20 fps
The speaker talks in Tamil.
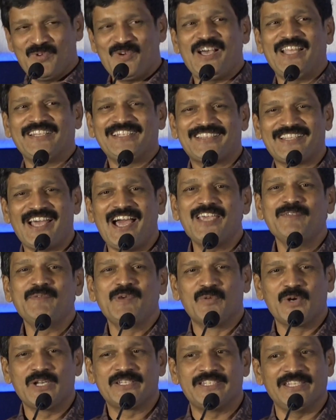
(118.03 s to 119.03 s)
அந்த
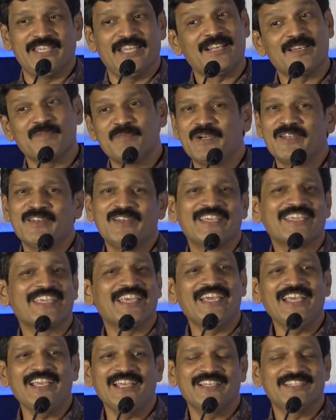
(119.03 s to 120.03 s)
தாய்மை உணர்ச்சி எனக்கு மட்டும்
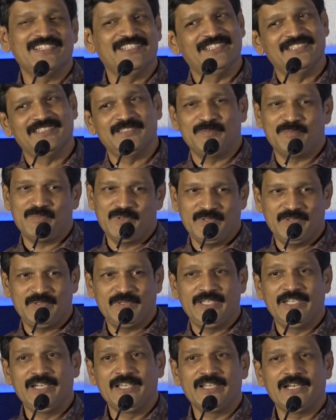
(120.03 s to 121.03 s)
இல்லைங்க இப்போ
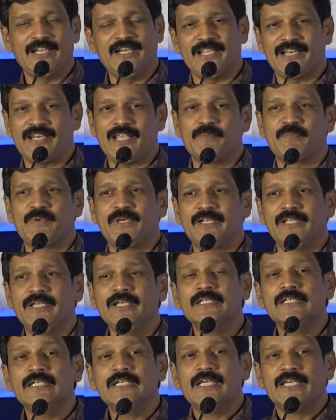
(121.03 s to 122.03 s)
இருக்கிற நிறைய பேர்
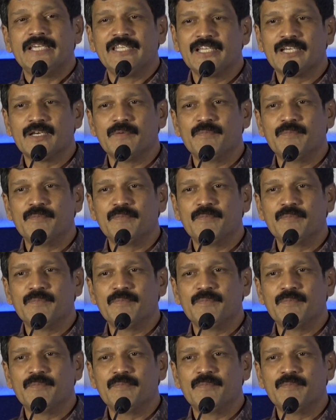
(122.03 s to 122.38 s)
இதுக்கு